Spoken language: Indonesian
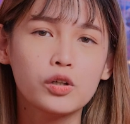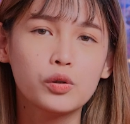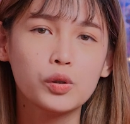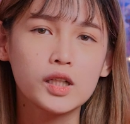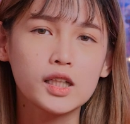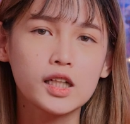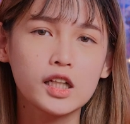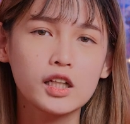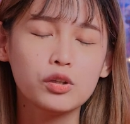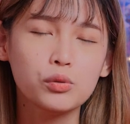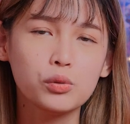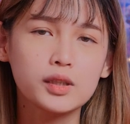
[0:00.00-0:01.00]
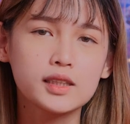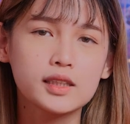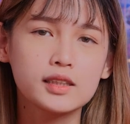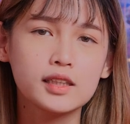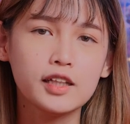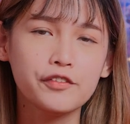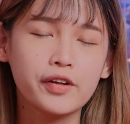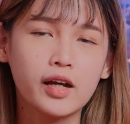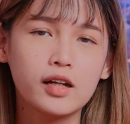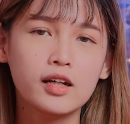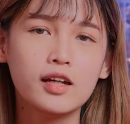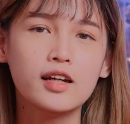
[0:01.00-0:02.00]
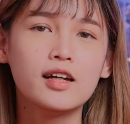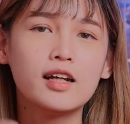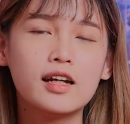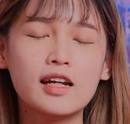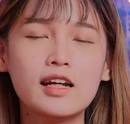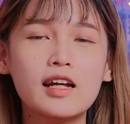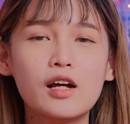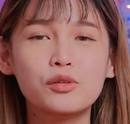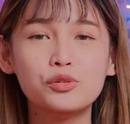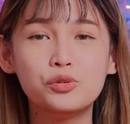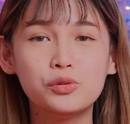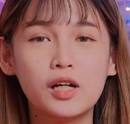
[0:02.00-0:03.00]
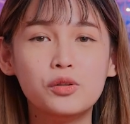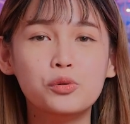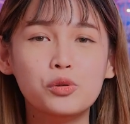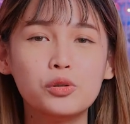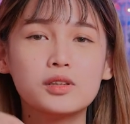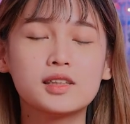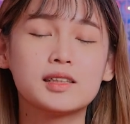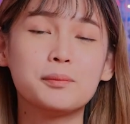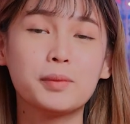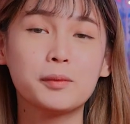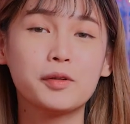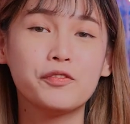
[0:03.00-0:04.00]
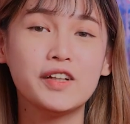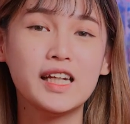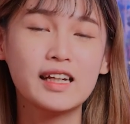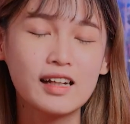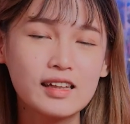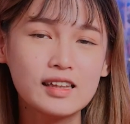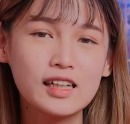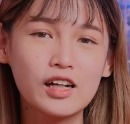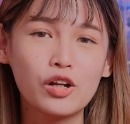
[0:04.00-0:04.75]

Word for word: kulit kering itu kulit sensitif ya. Ah, aku juga dulu sempat berpikiran nih